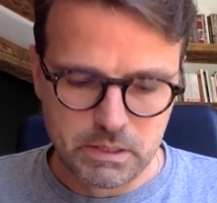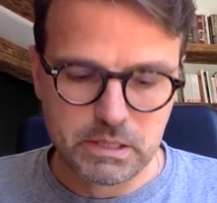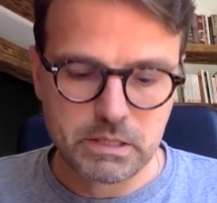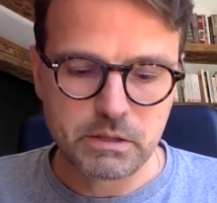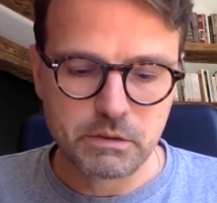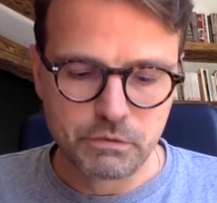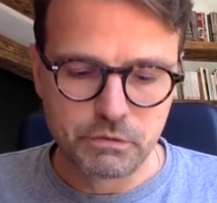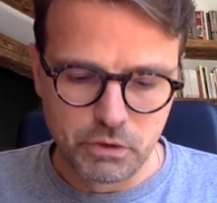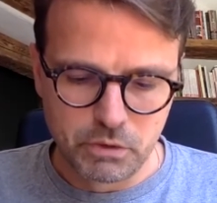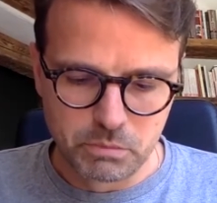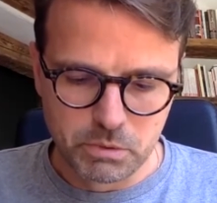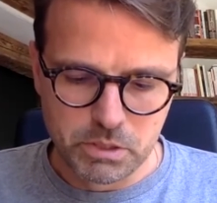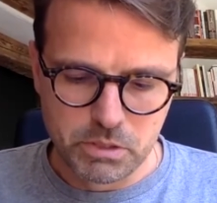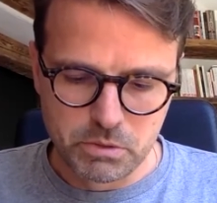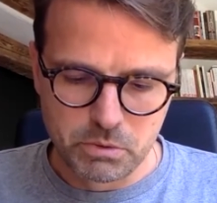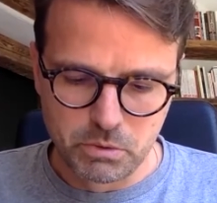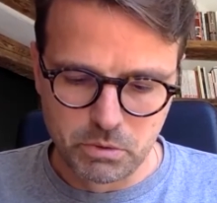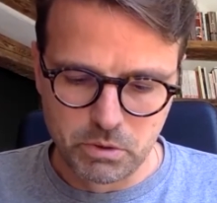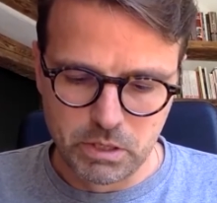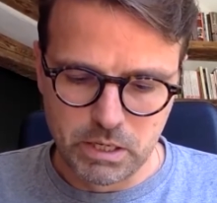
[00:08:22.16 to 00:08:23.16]
die sie für
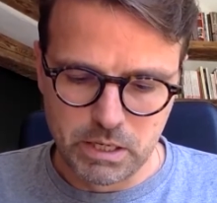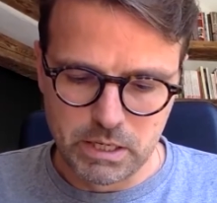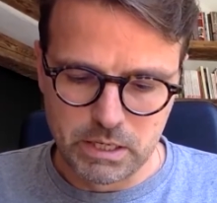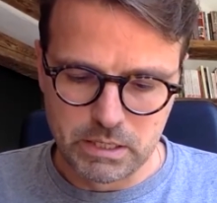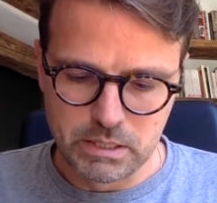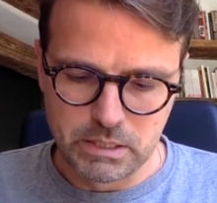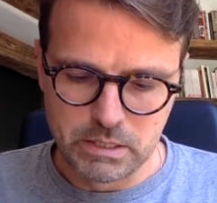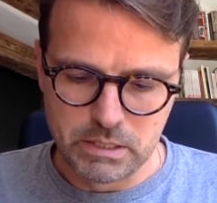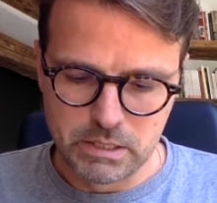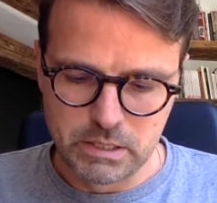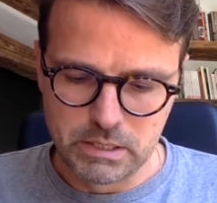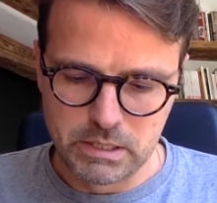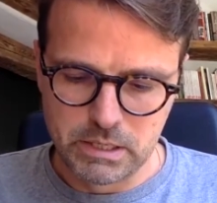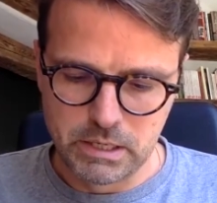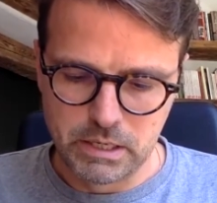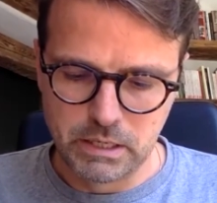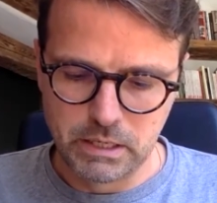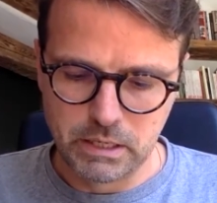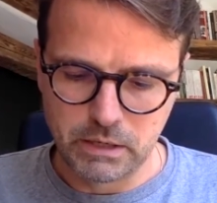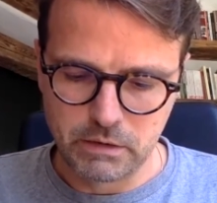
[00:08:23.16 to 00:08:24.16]
überzogen halten. Also sie
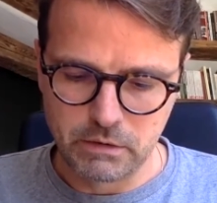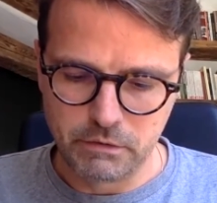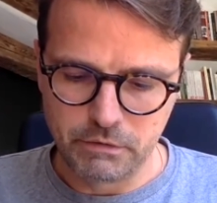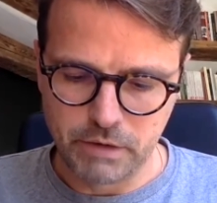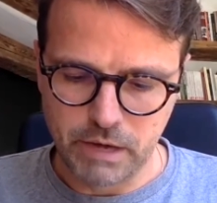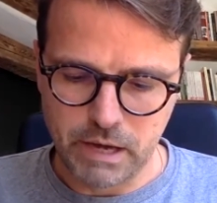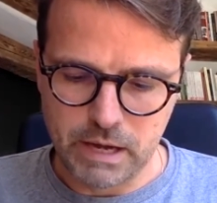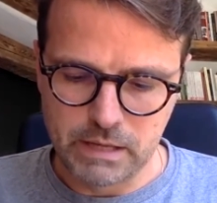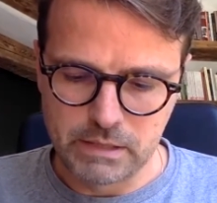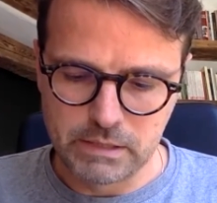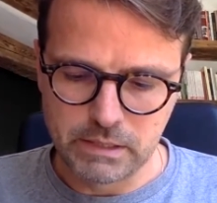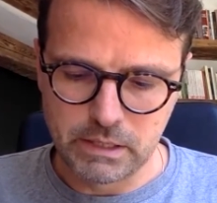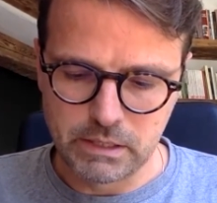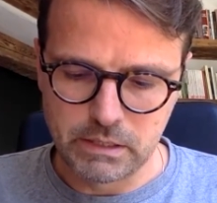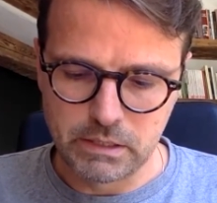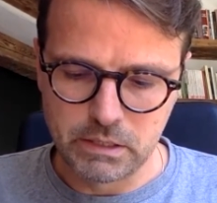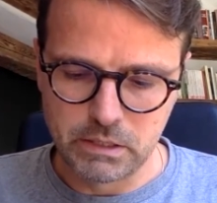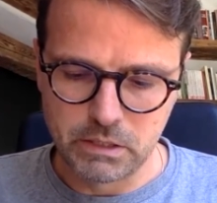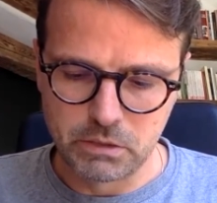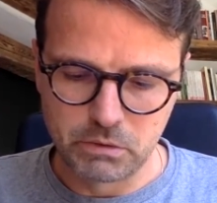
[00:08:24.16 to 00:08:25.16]
sehen ihre
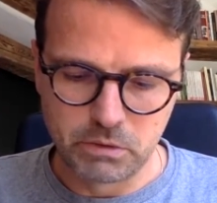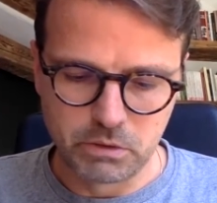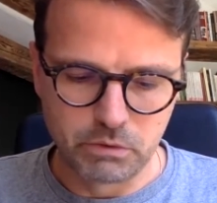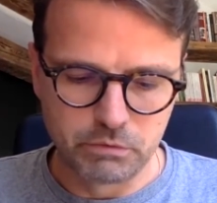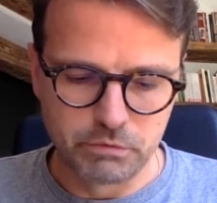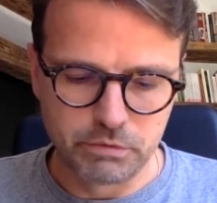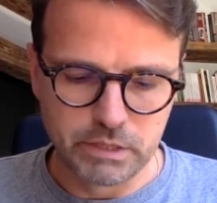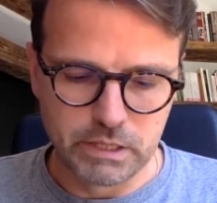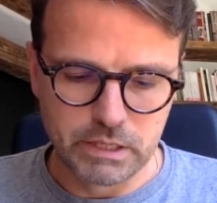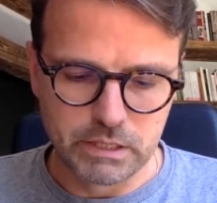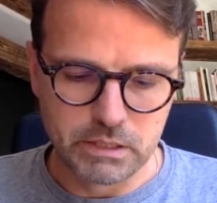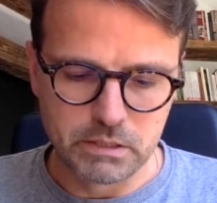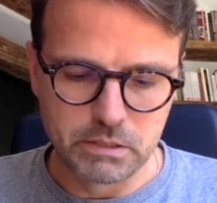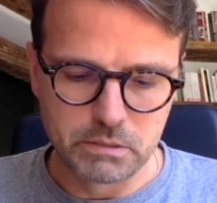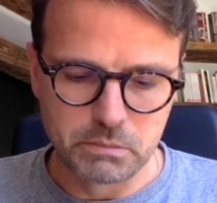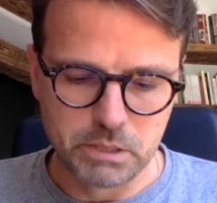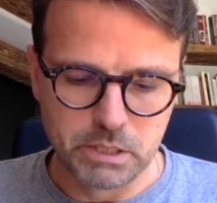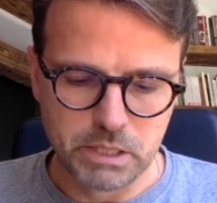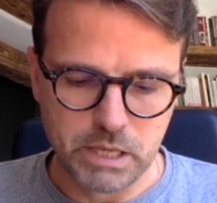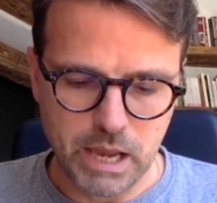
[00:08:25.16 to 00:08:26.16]
Freiheitsrechte dadurch
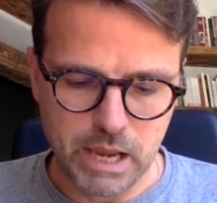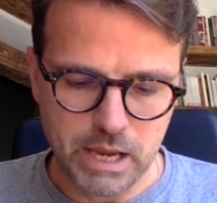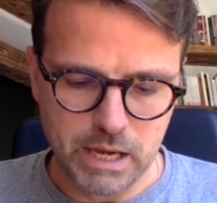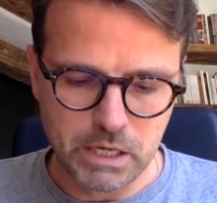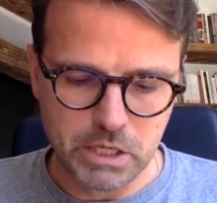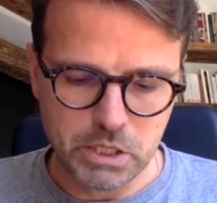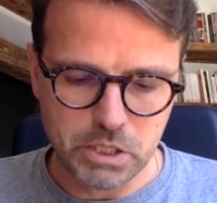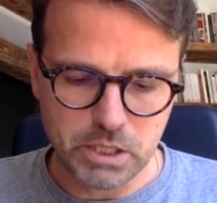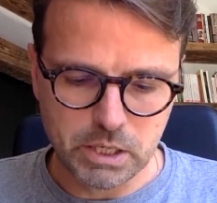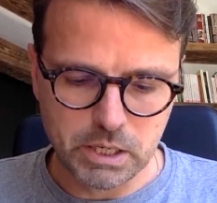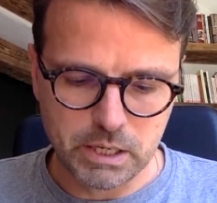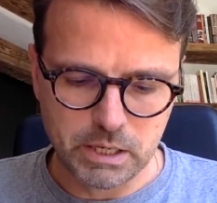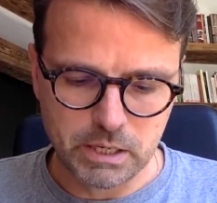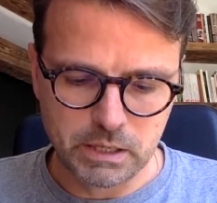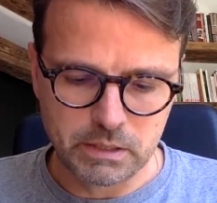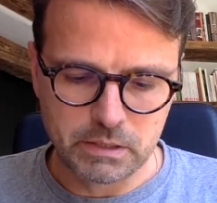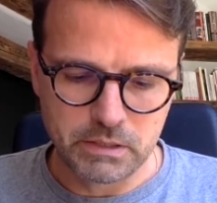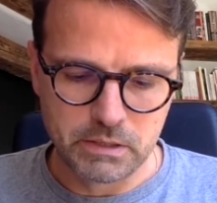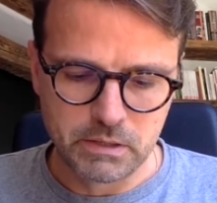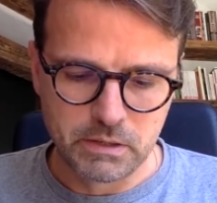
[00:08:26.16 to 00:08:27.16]
unverhältnismäßig
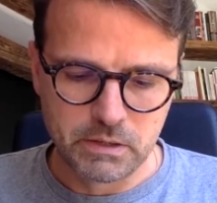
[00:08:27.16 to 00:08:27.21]
eingeschränkt,